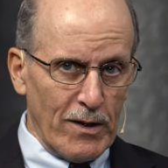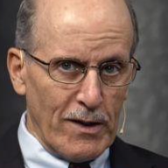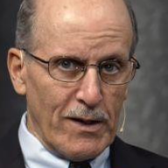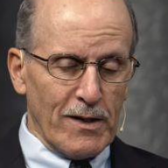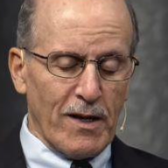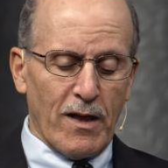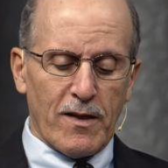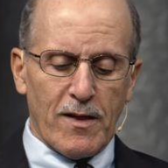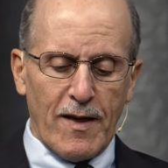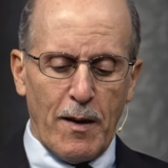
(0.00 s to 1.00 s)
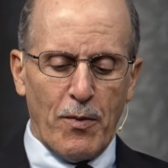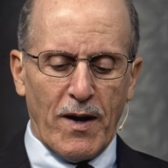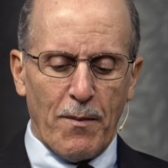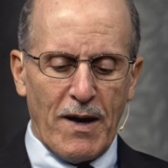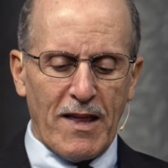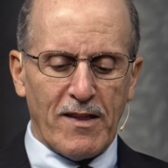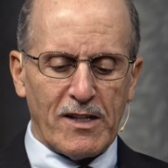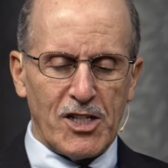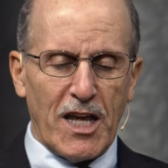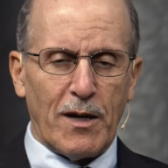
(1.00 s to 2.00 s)
Czytamy, że Abraham,
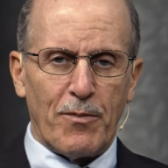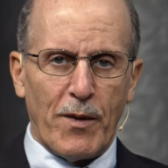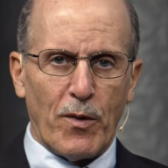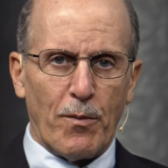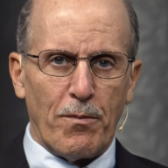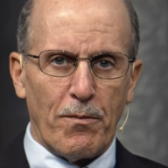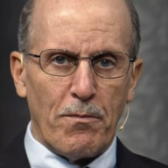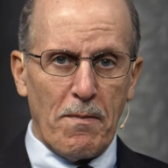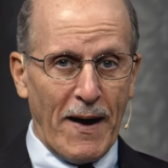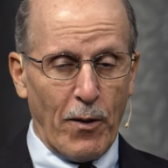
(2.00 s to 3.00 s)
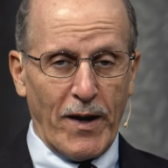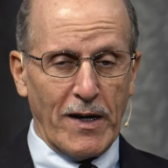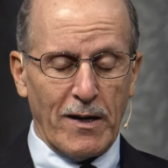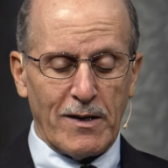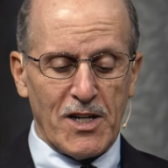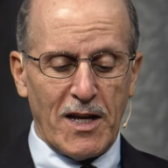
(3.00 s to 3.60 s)
Izaak, Jakub zostali pogrzebani.